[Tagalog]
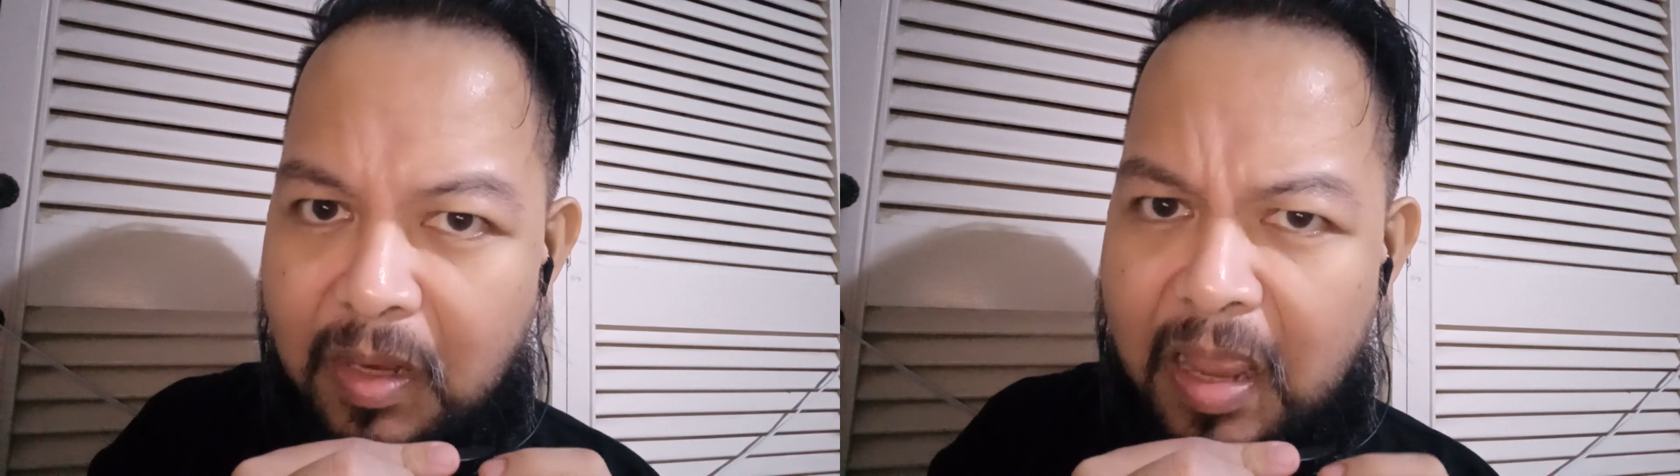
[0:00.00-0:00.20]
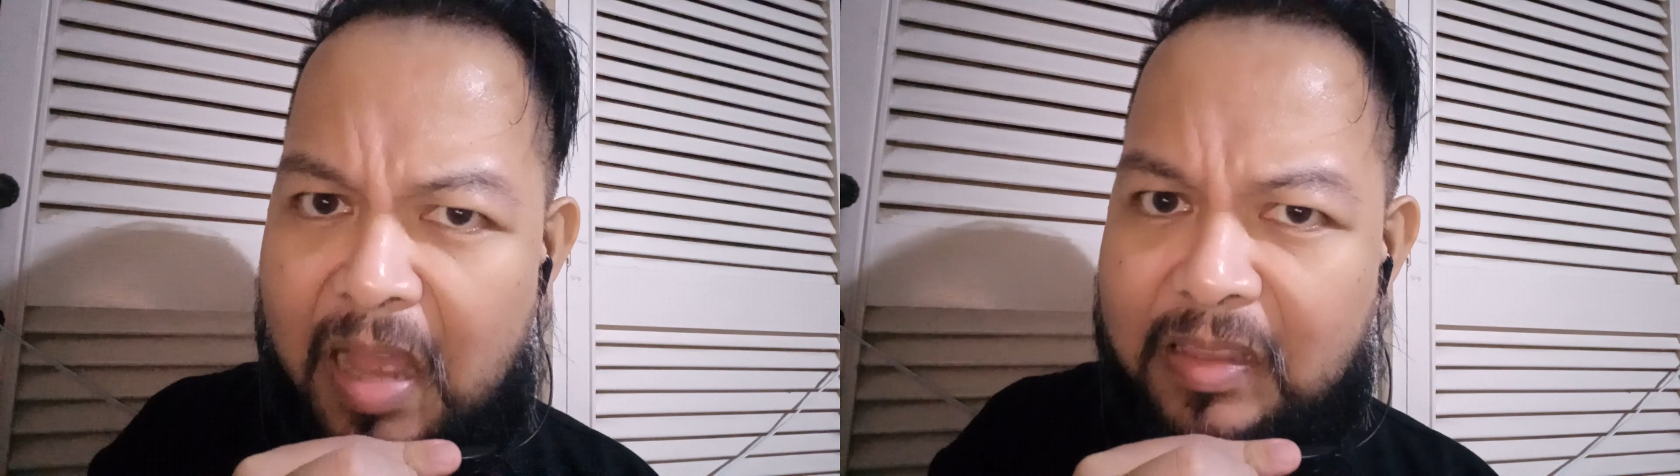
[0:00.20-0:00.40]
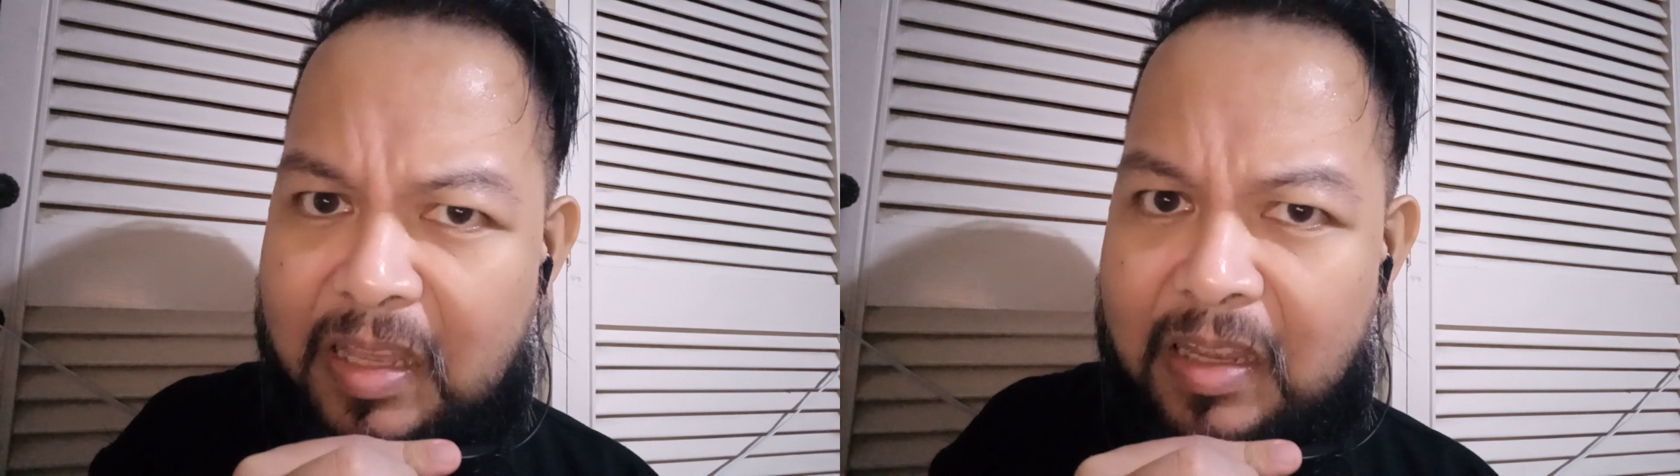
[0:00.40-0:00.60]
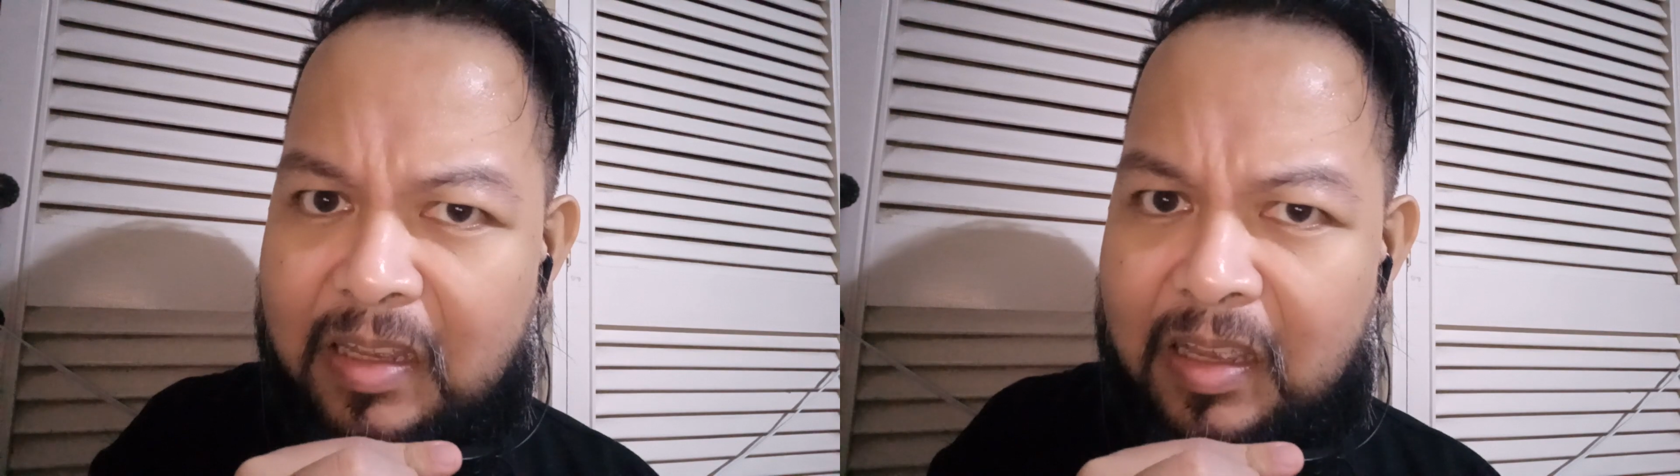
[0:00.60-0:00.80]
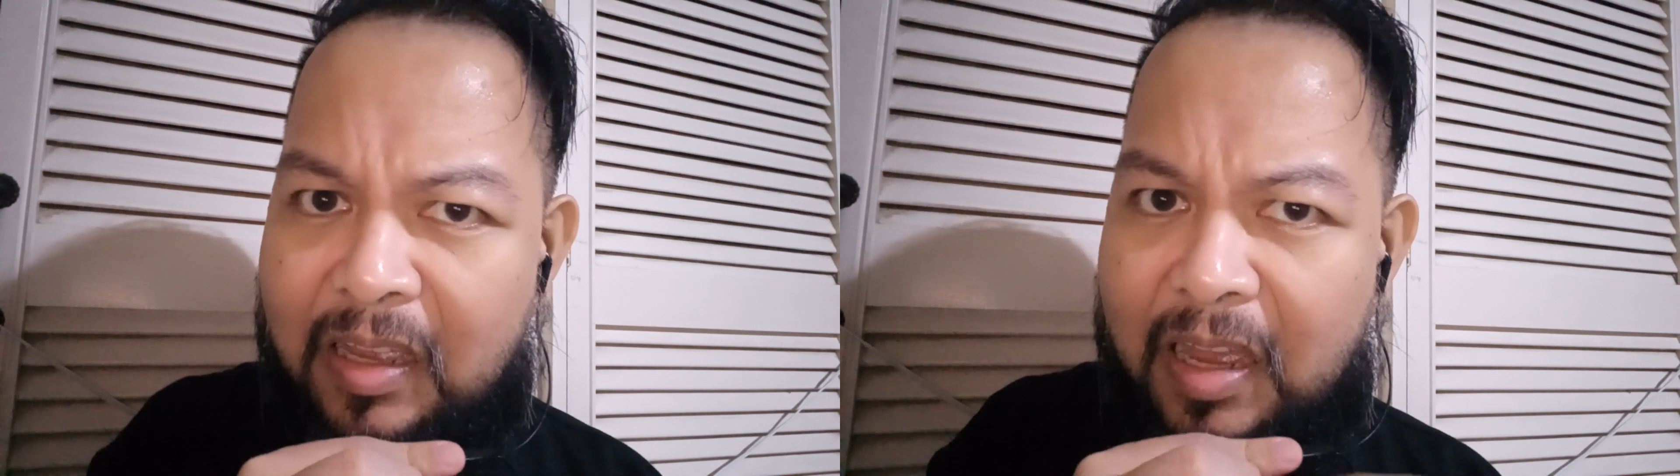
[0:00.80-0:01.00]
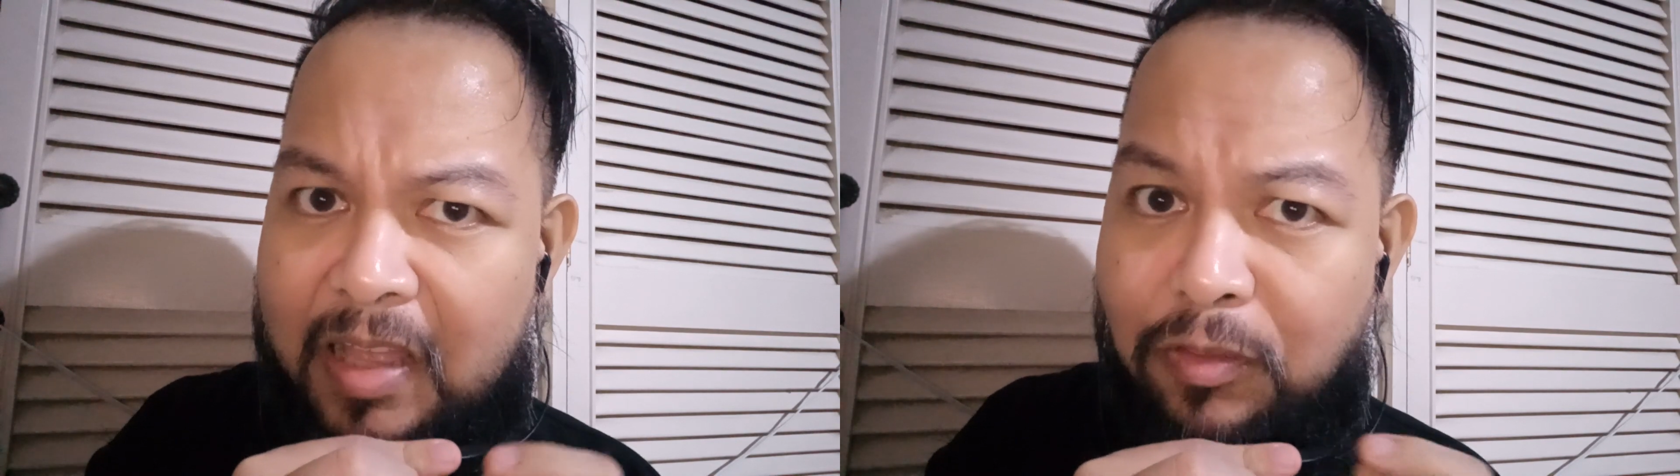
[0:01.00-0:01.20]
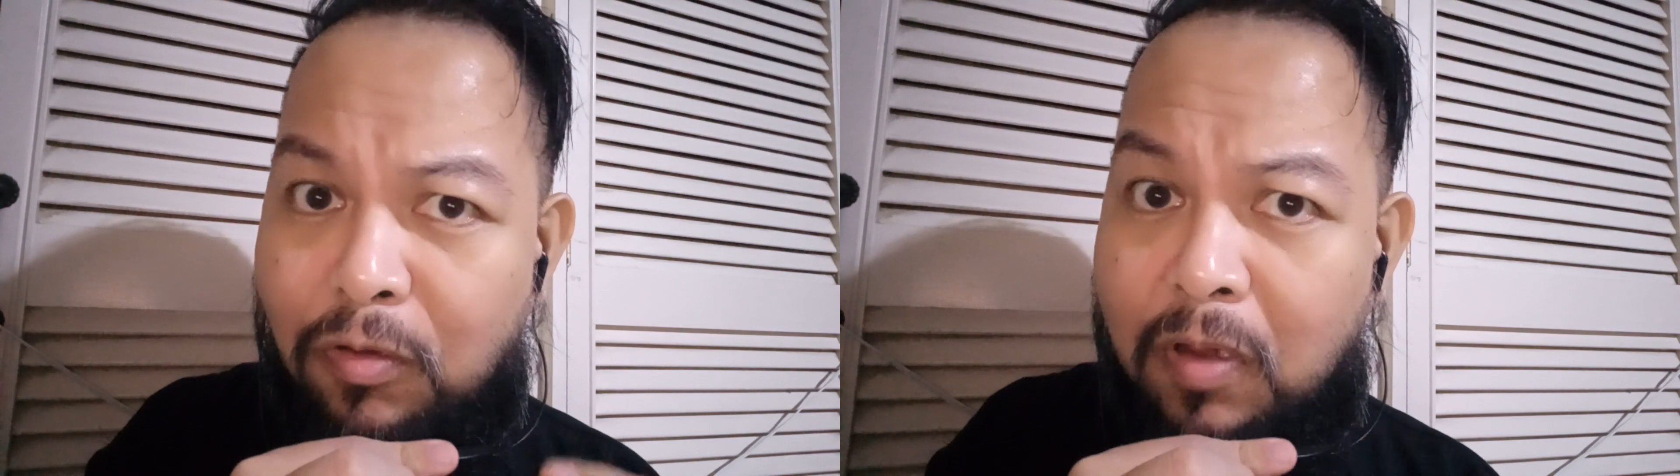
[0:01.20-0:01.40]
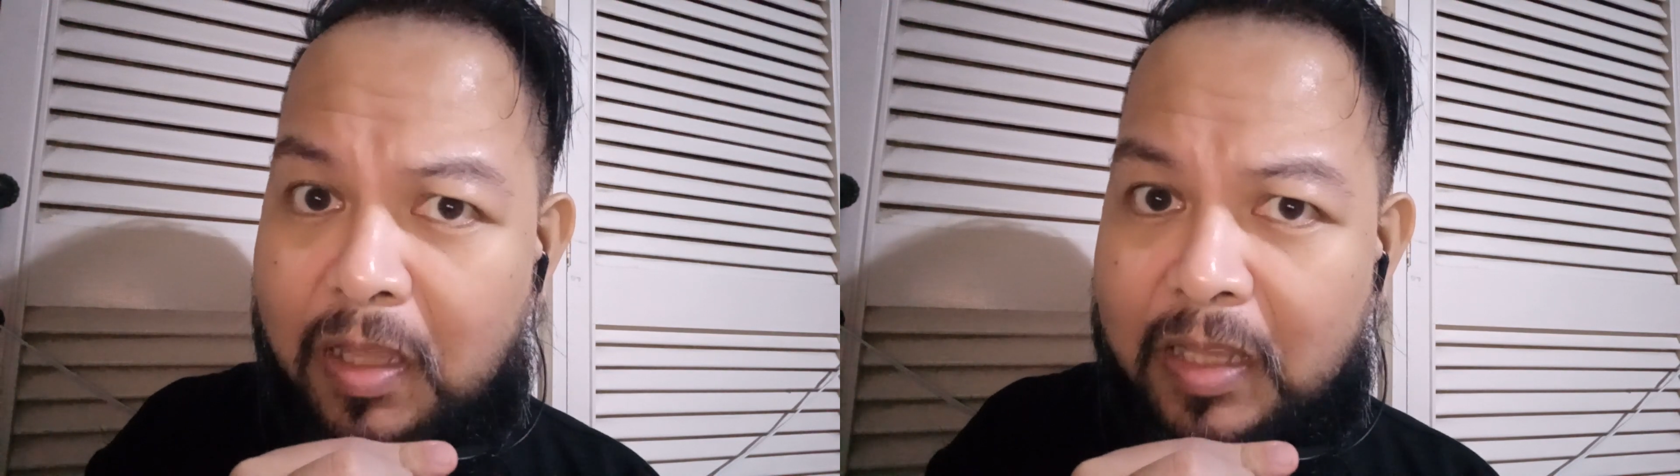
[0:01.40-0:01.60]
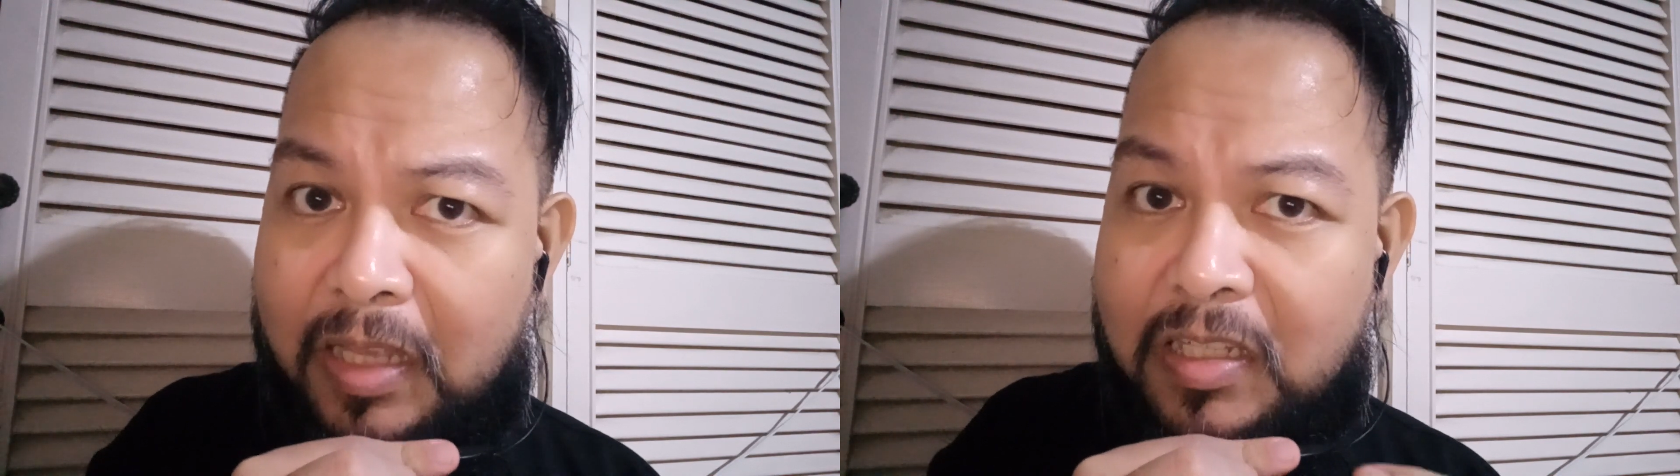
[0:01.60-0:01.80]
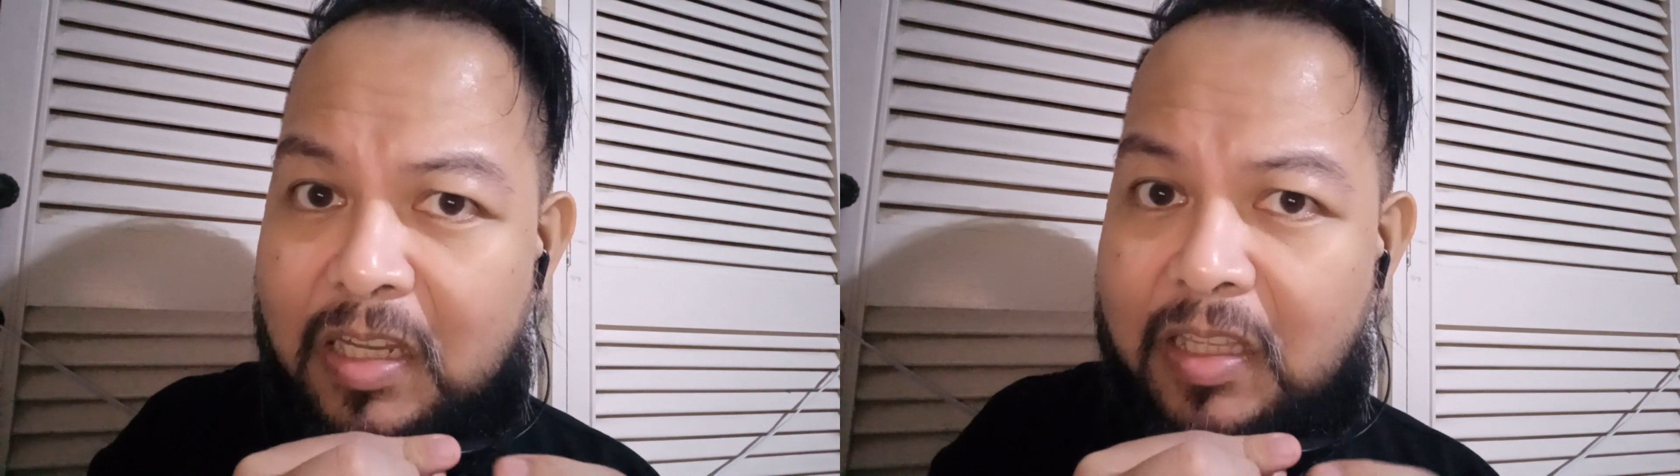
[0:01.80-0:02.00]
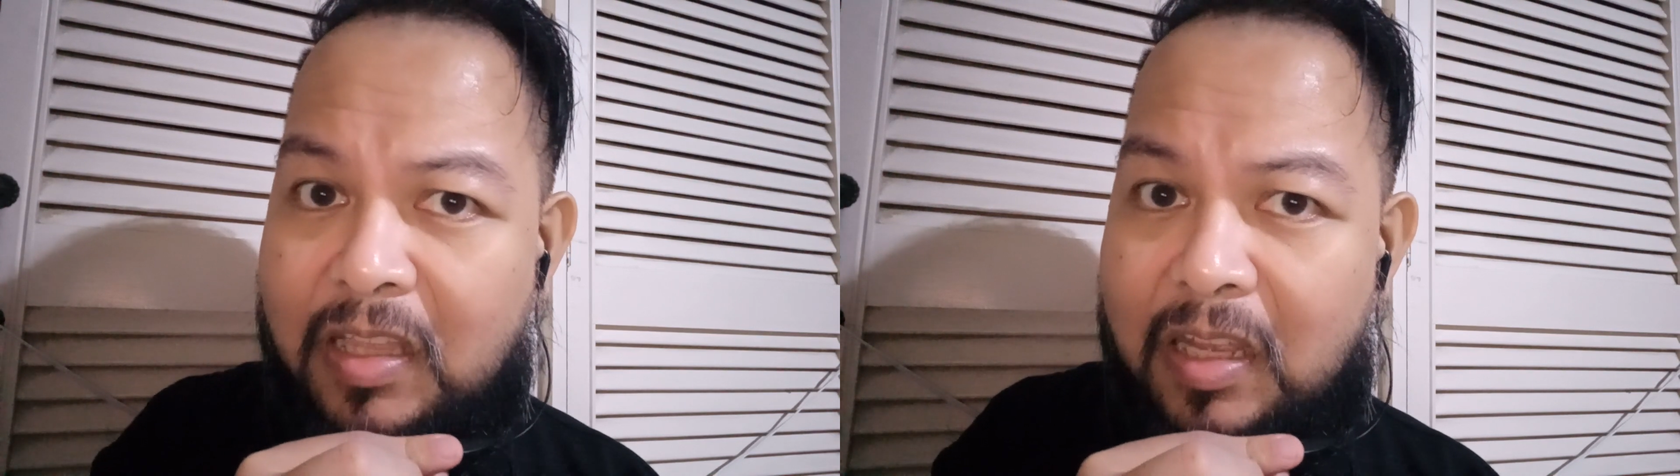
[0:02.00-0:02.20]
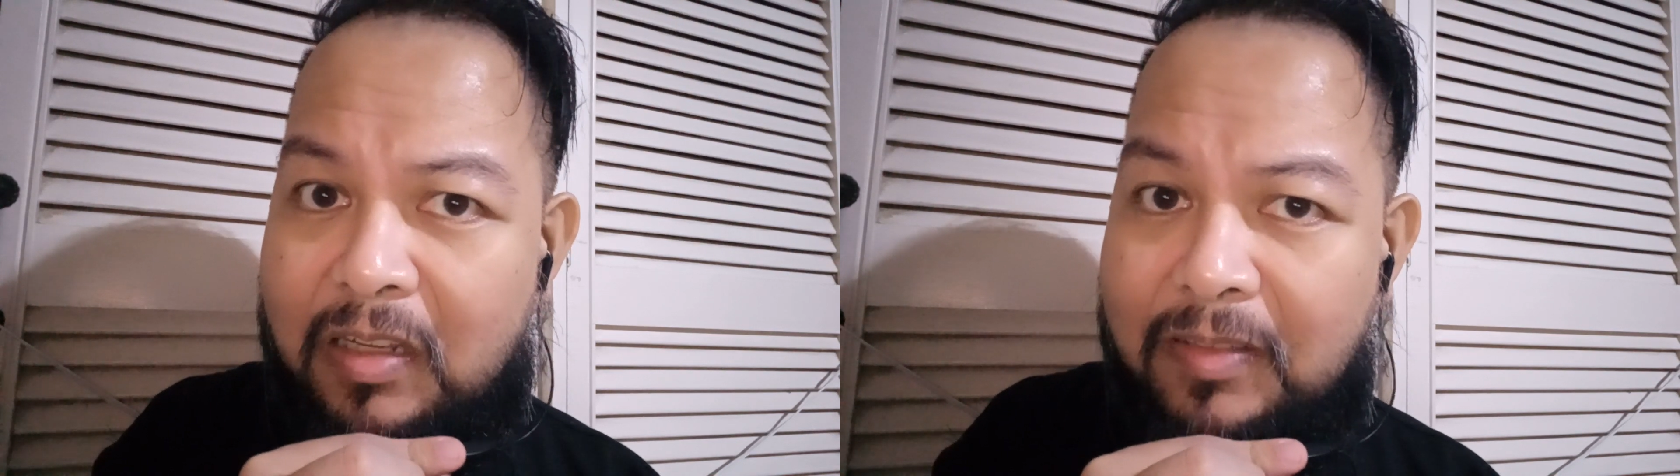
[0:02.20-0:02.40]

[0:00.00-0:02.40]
ating hantungan at siya din ang